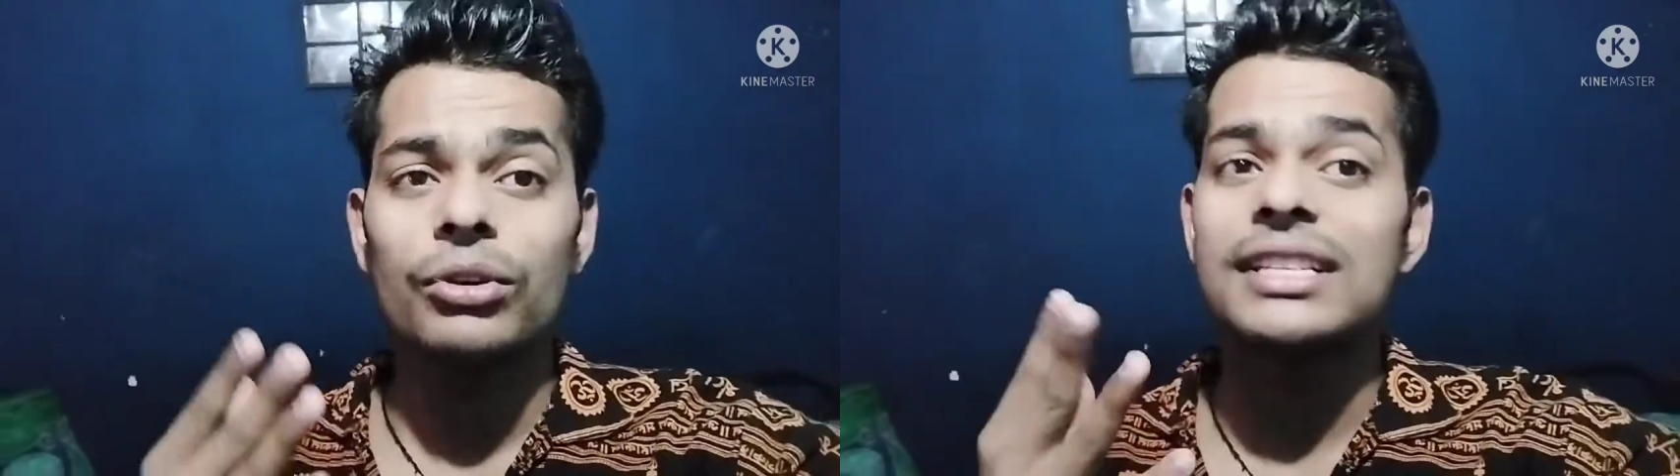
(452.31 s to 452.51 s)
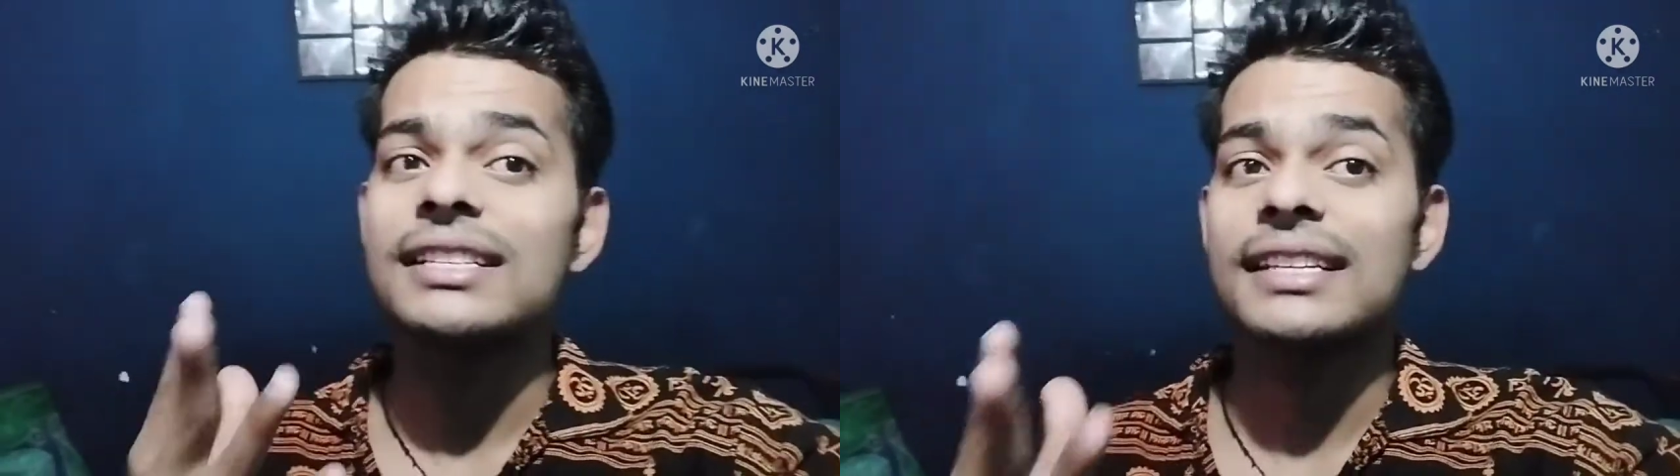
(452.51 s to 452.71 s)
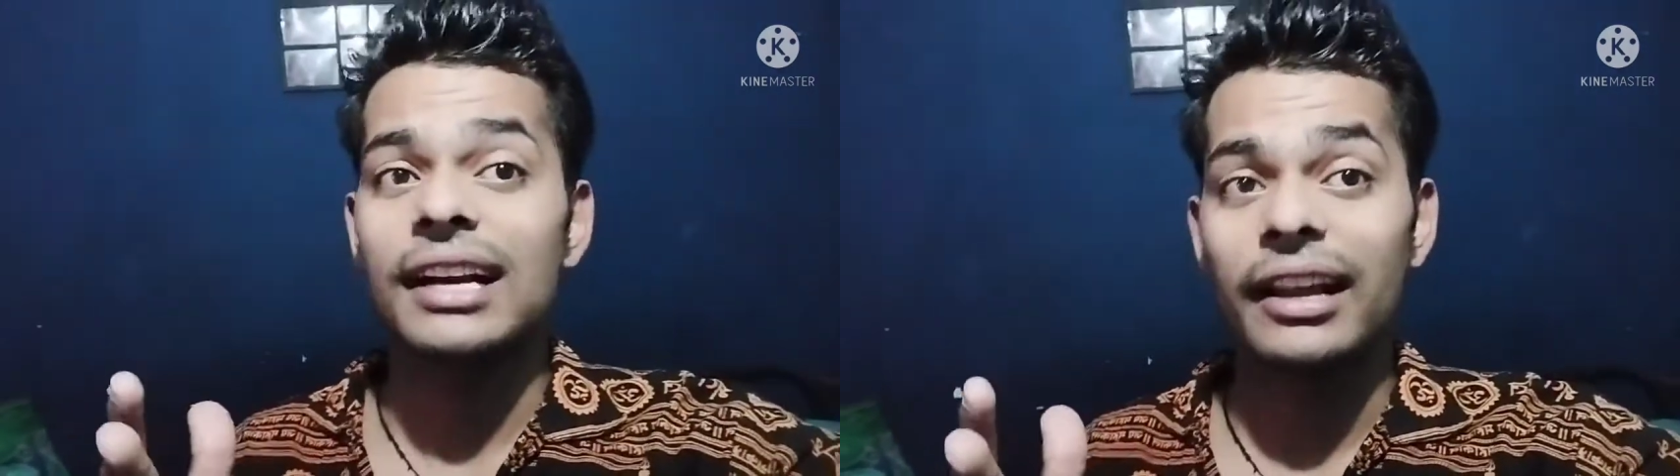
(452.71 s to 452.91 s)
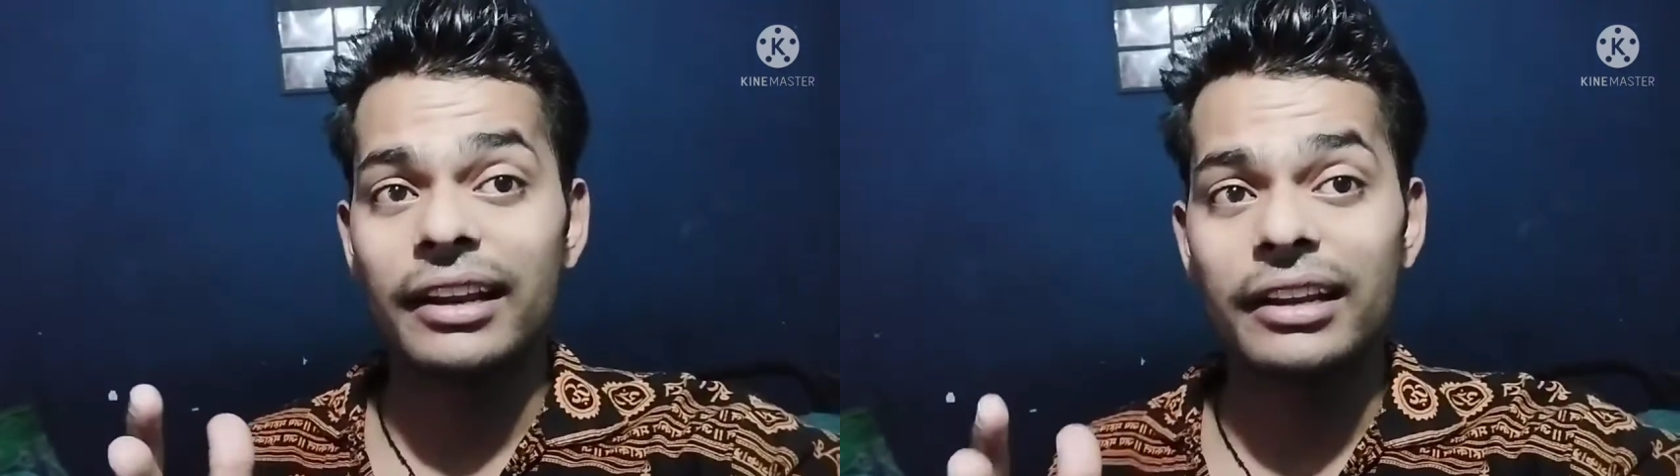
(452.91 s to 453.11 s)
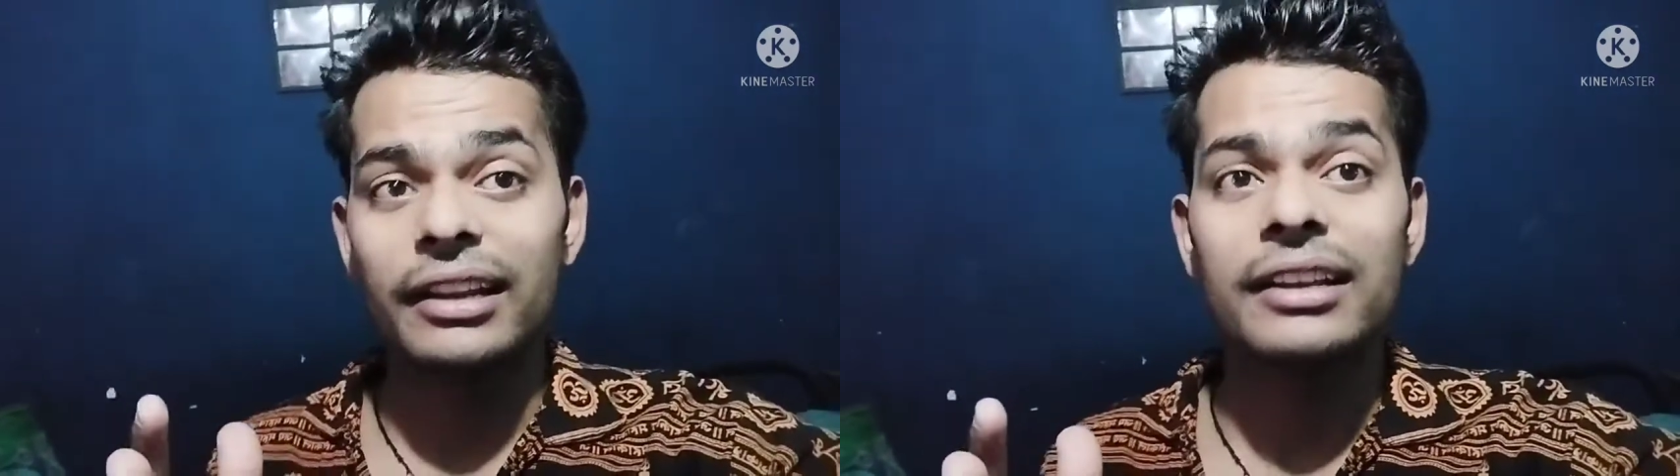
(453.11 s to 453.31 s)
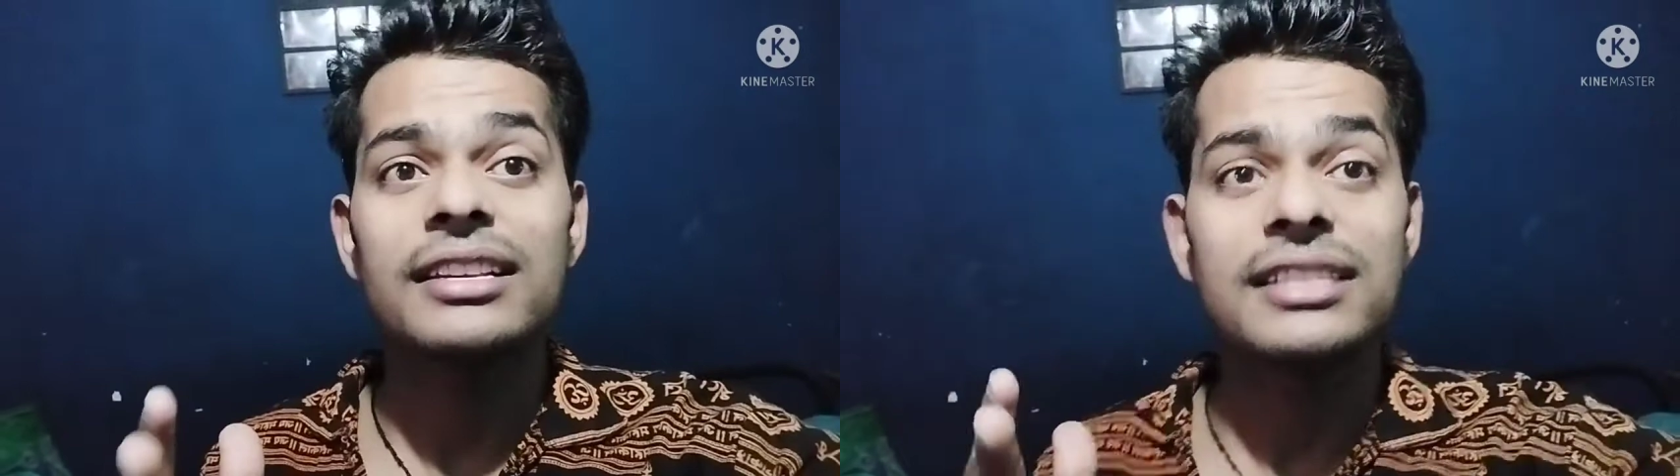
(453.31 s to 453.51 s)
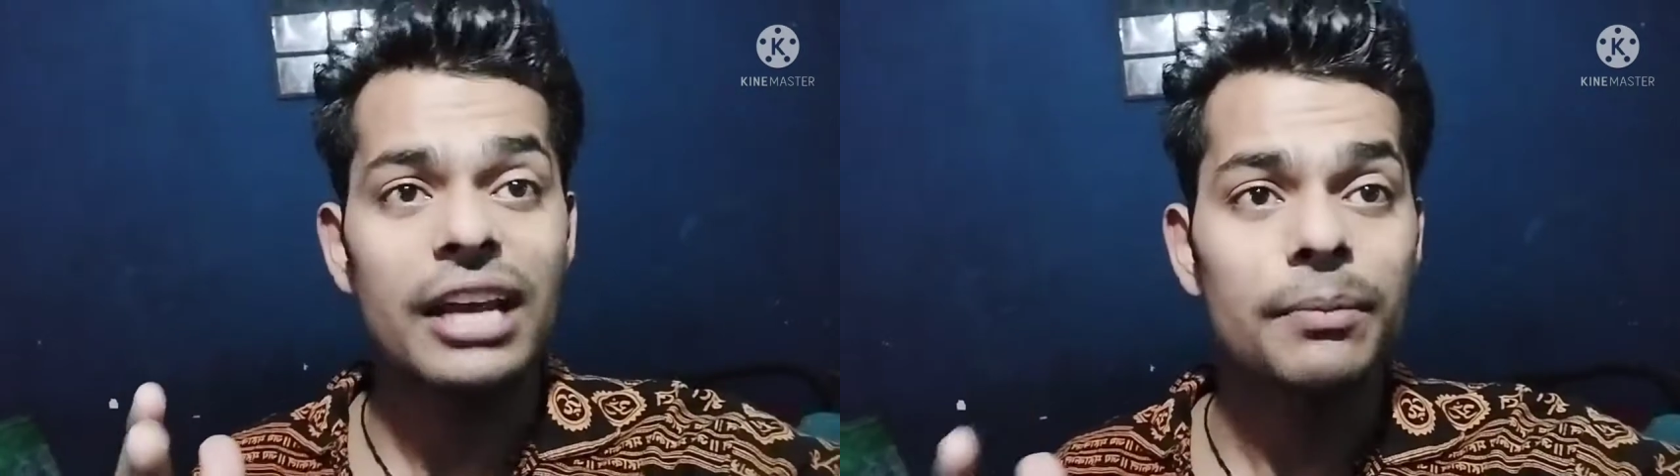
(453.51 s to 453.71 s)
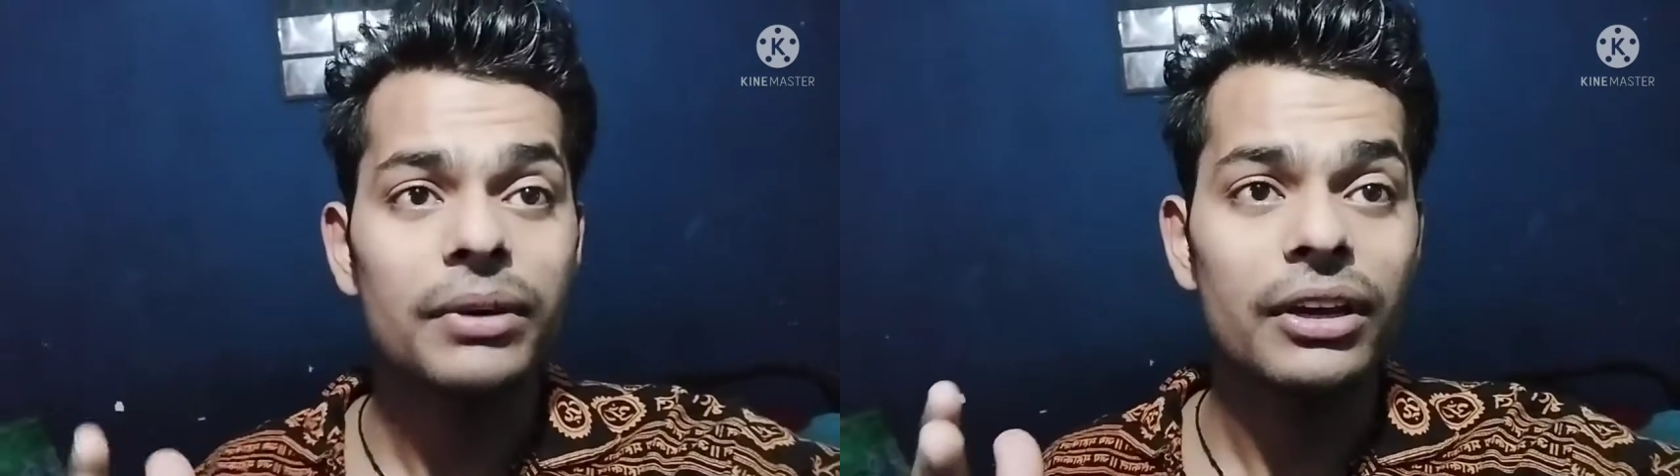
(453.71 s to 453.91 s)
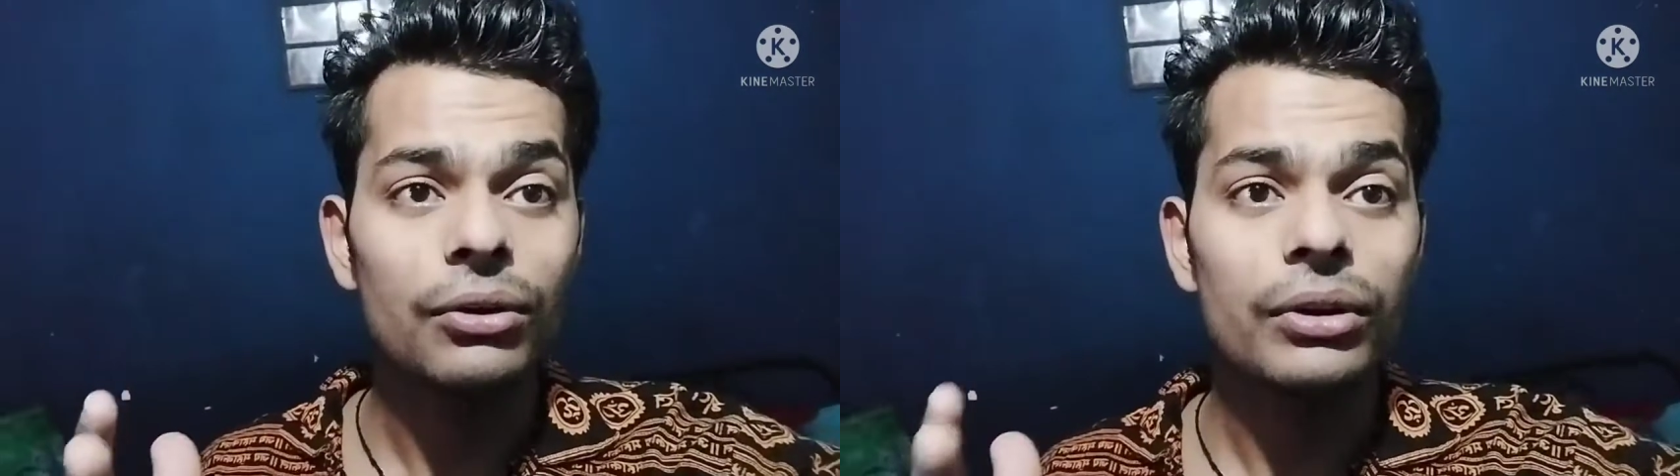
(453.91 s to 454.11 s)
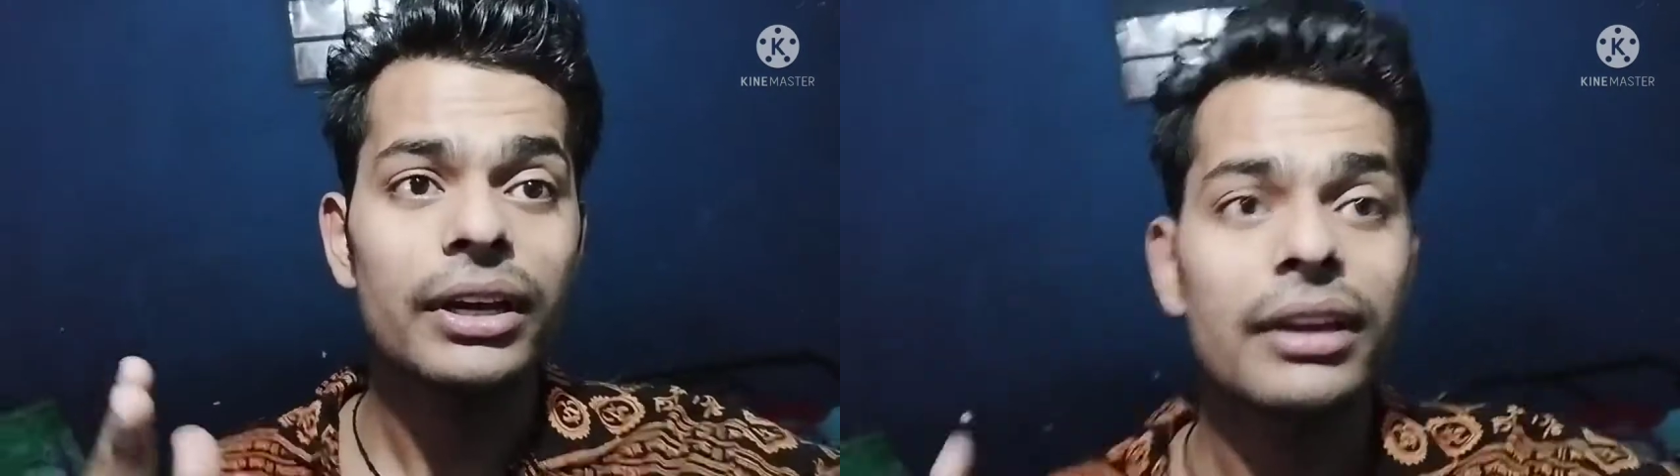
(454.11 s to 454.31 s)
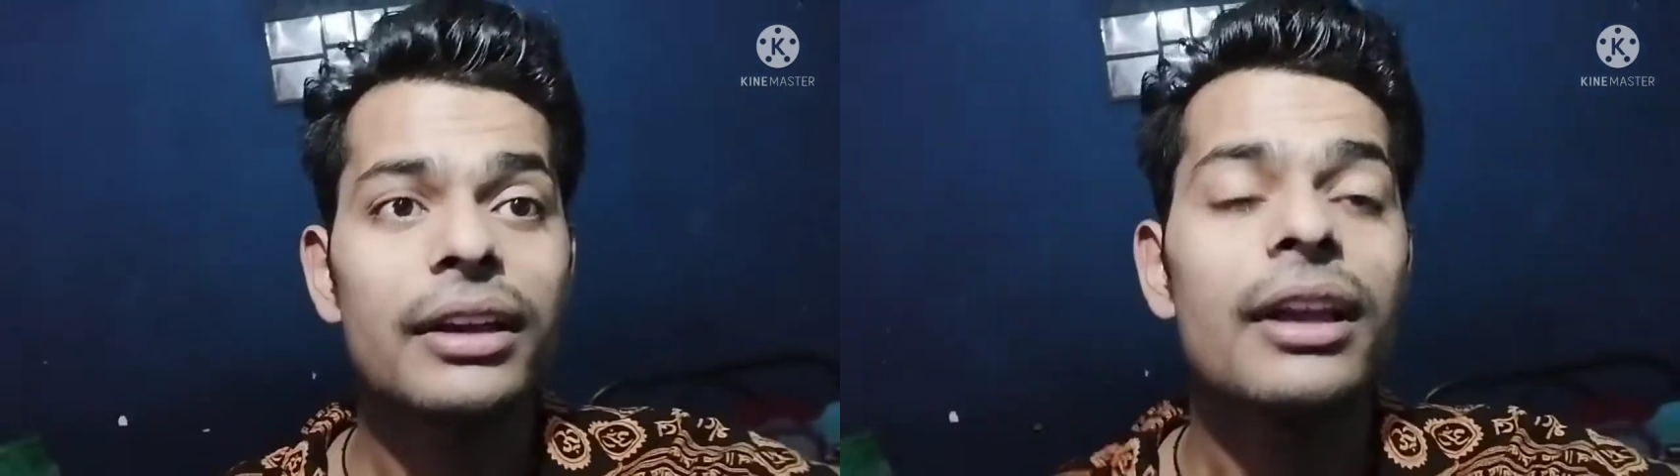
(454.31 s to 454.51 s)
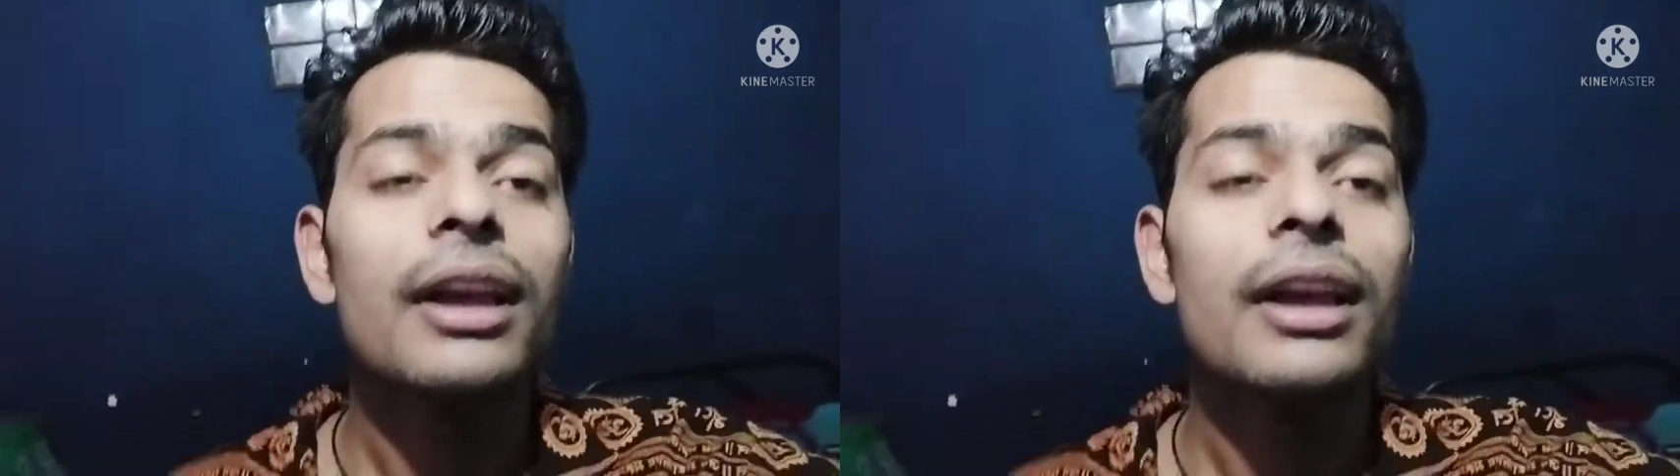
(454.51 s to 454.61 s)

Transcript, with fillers: कोई चीज़ सिखाने के इस टाइप के ओके